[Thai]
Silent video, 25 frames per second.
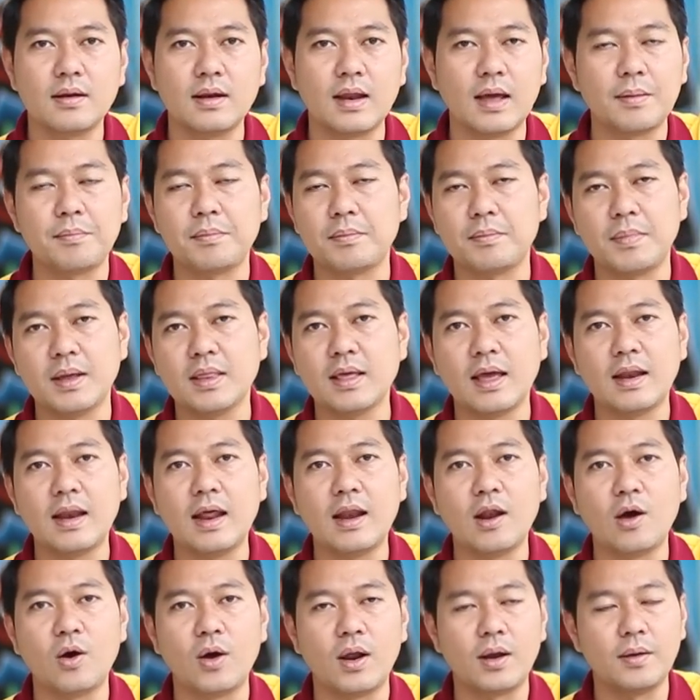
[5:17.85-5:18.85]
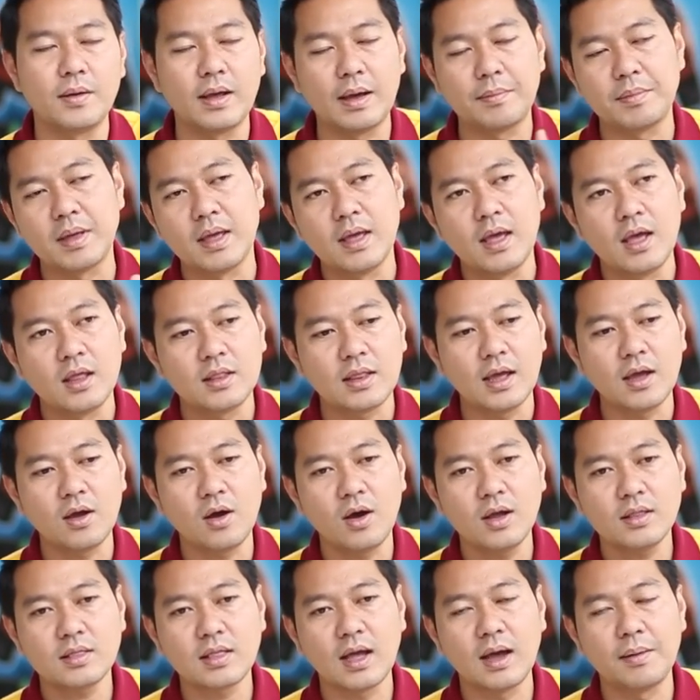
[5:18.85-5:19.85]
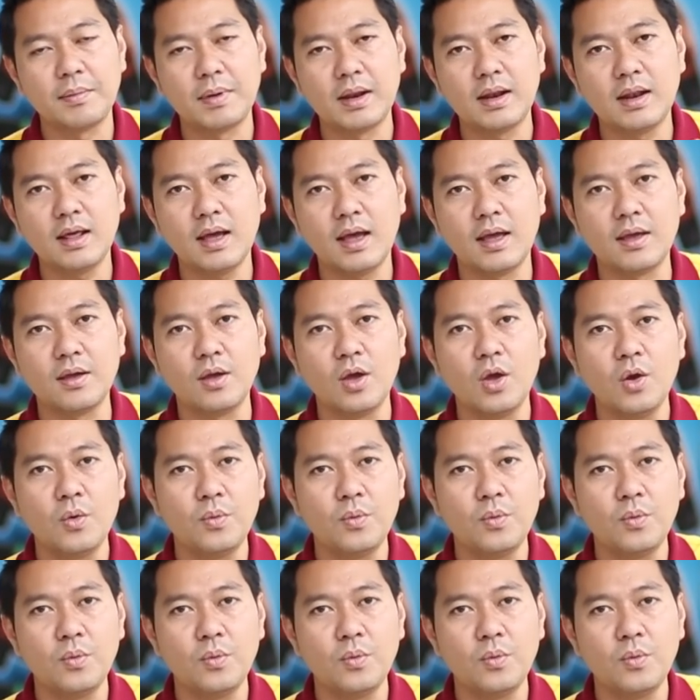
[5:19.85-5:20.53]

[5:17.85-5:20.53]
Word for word: นะครับไม่ใช้แน่นอนนะครับท่านค่อยเติมไปเรื่อย